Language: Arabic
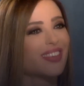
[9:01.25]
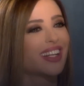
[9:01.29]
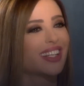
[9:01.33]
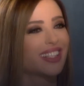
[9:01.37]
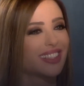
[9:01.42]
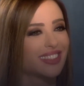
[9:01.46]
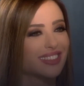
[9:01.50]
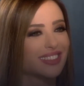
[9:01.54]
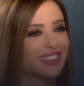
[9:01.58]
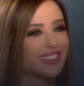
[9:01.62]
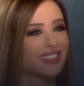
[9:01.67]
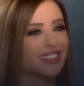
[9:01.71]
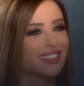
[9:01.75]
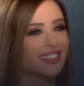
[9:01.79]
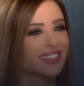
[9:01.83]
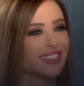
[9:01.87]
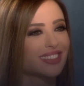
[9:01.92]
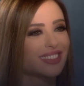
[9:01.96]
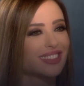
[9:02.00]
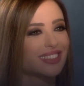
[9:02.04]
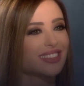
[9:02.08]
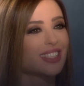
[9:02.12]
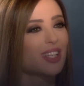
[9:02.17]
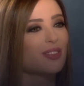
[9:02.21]
مرتين
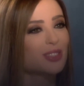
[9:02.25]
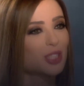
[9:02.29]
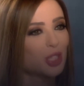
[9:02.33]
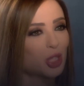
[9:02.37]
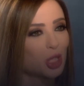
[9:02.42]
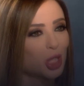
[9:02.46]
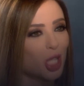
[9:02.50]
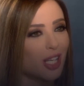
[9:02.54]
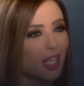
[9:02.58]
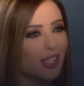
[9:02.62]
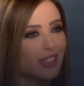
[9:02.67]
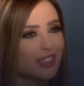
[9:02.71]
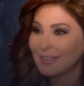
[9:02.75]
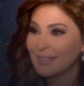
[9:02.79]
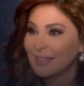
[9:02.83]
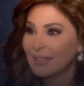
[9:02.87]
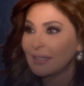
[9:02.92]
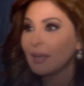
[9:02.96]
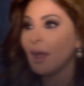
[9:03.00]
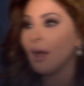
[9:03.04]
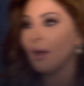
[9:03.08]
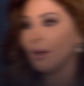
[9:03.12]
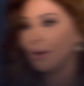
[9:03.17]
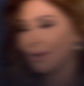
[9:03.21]
أه. نفس
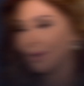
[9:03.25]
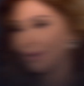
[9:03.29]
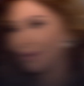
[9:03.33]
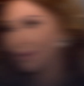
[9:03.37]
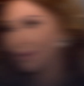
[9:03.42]
الشخص؟ لا